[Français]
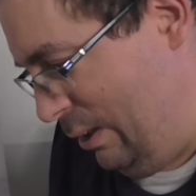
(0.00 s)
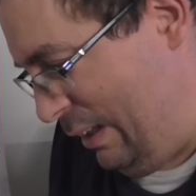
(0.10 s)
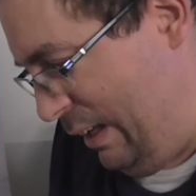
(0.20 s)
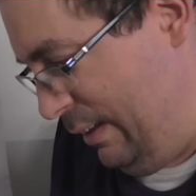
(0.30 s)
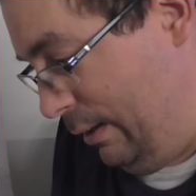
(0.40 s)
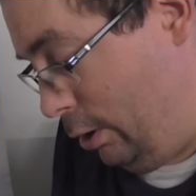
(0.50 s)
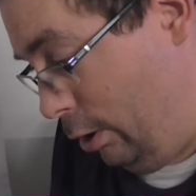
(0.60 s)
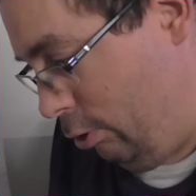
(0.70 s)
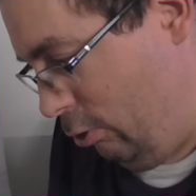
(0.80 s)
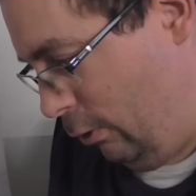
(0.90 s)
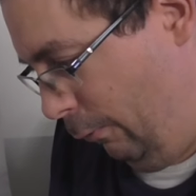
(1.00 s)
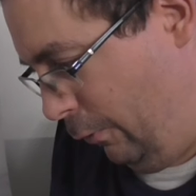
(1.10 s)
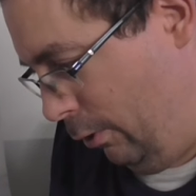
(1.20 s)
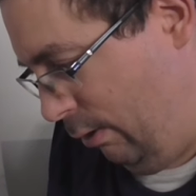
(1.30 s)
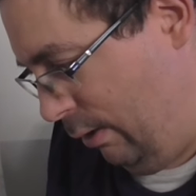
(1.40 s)
training coach
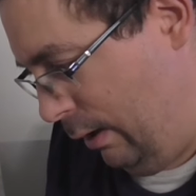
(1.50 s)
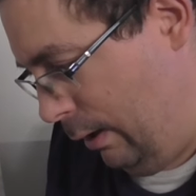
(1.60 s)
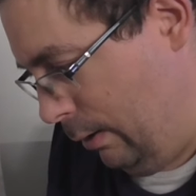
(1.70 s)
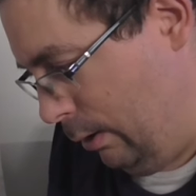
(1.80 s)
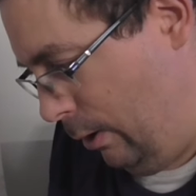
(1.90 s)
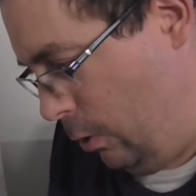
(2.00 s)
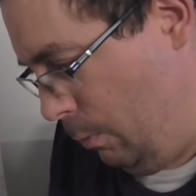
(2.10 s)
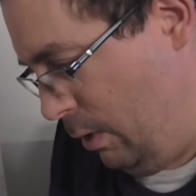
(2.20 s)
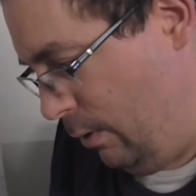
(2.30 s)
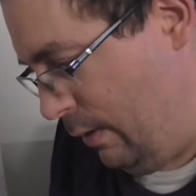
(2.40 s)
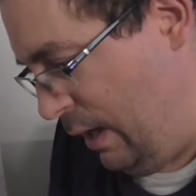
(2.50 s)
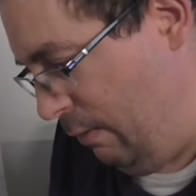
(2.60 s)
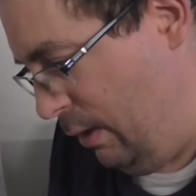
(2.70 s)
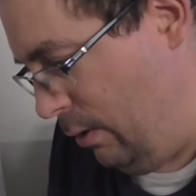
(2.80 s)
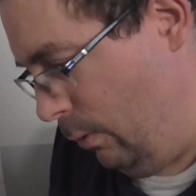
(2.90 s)
français dans les domaines de la
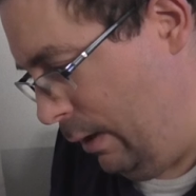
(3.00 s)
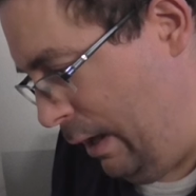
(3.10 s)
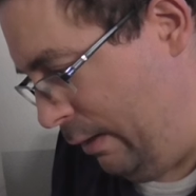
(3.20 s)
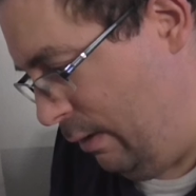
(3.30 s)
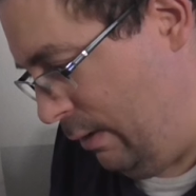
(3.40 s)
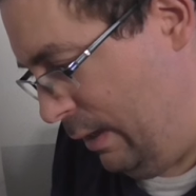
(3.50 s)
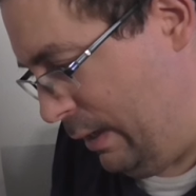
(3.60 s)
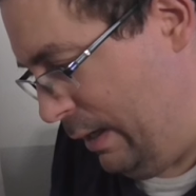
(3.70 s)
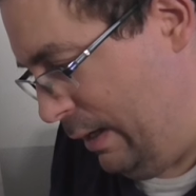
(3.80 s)
télévision et artistique.